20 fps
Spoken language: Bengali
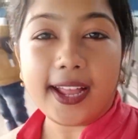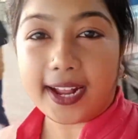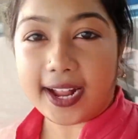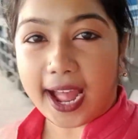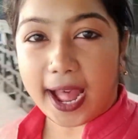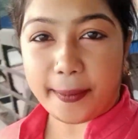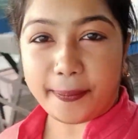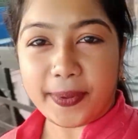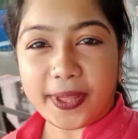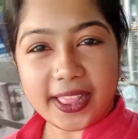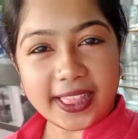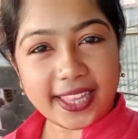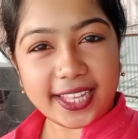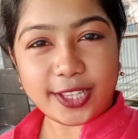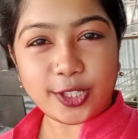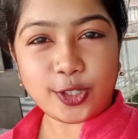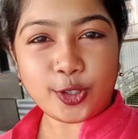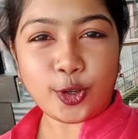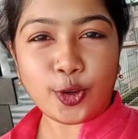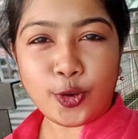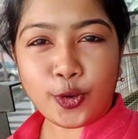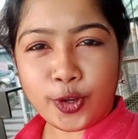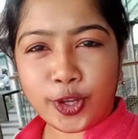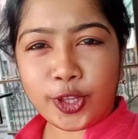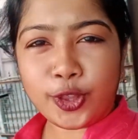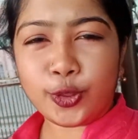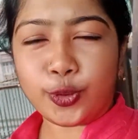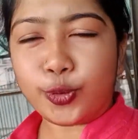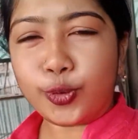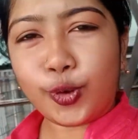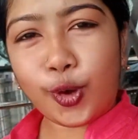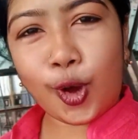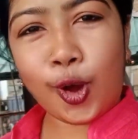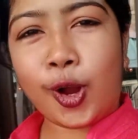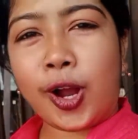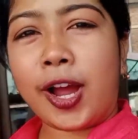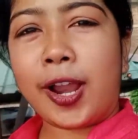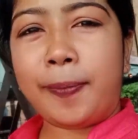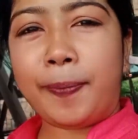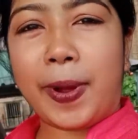কাপেলদের জন্য কিন্তু
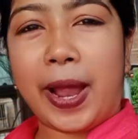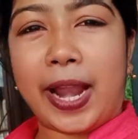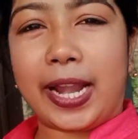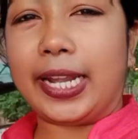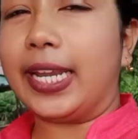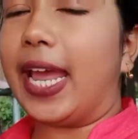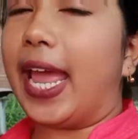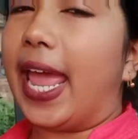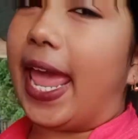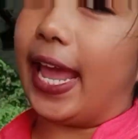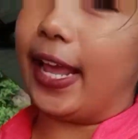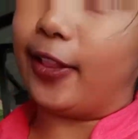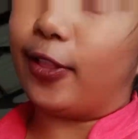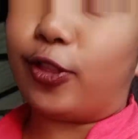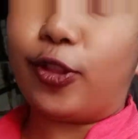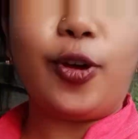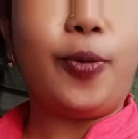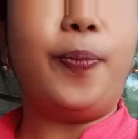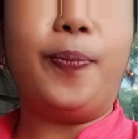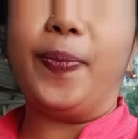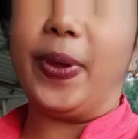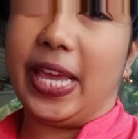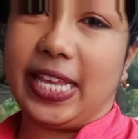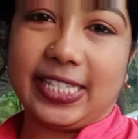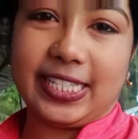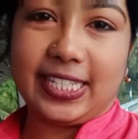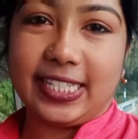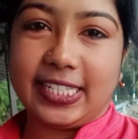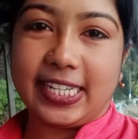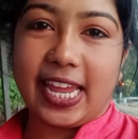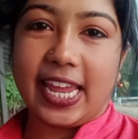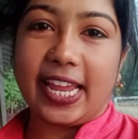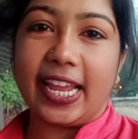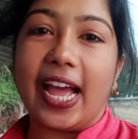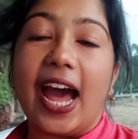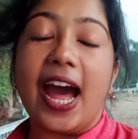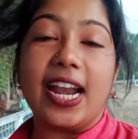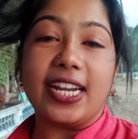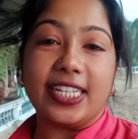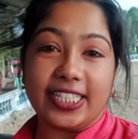গঙ্গার পার্কটা একদম বেস্ট জায়গা
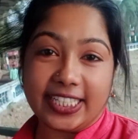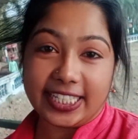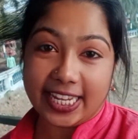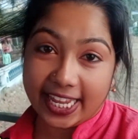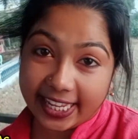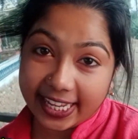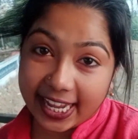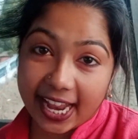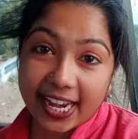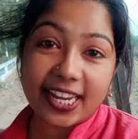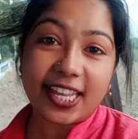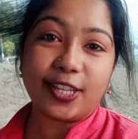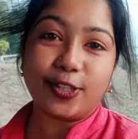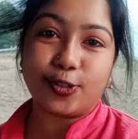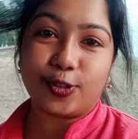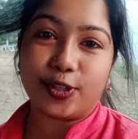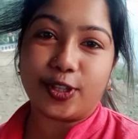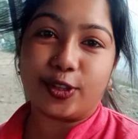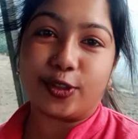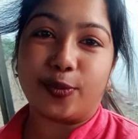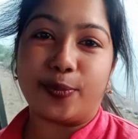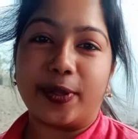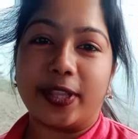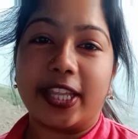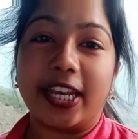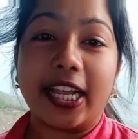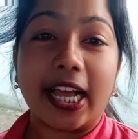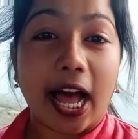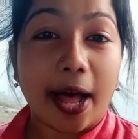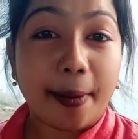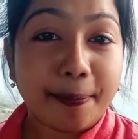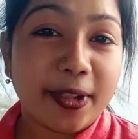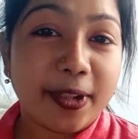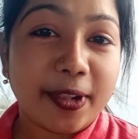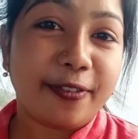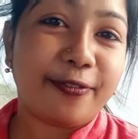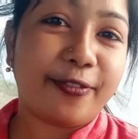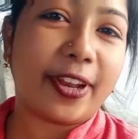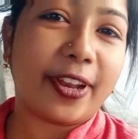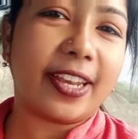আর সেইখানেই যদি তোমাদের কাপেল
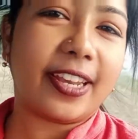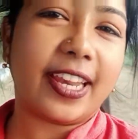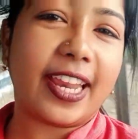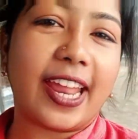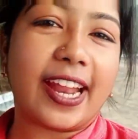ফ্রেন্ডলি